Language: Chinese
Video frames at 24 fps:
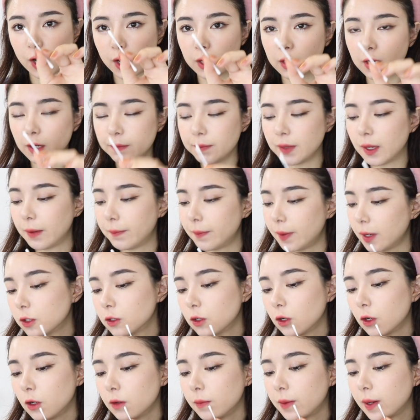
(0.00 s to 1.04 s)
找一根棉棒，
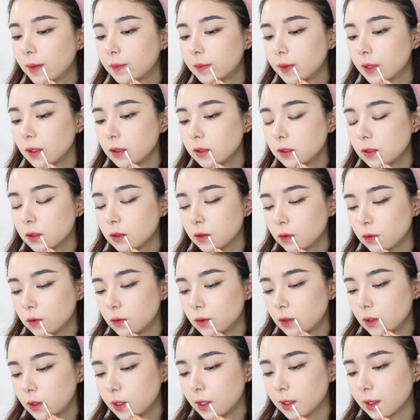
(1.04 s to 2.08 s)
稍微把边界呢
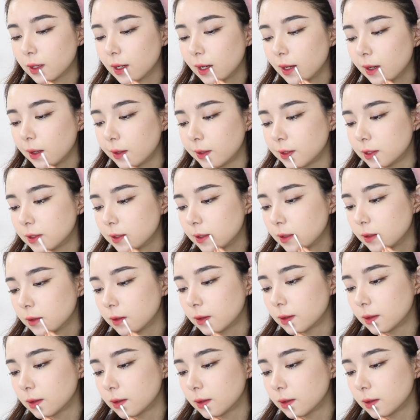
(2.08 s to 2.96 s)
晕染开一下。